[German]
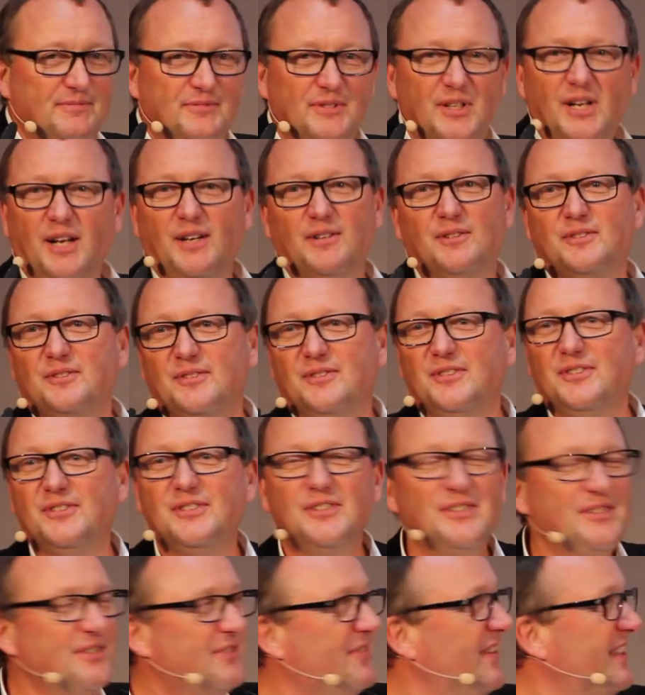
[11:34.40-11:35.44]
Ja, also
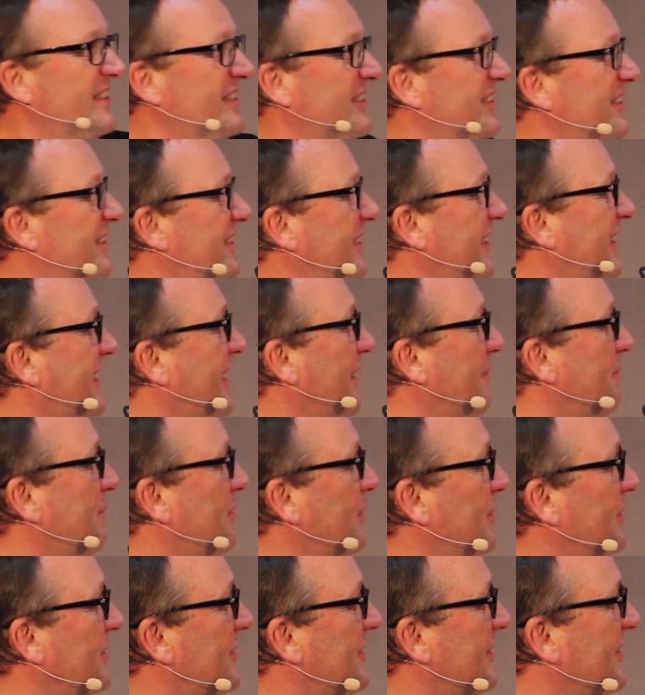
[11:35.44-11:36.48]
irgendwas ist hier
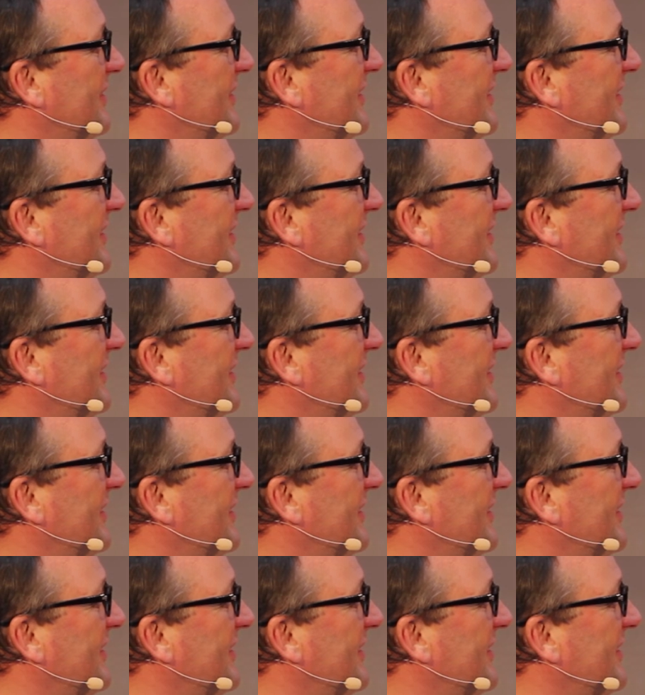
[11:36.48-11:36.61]
kaputt.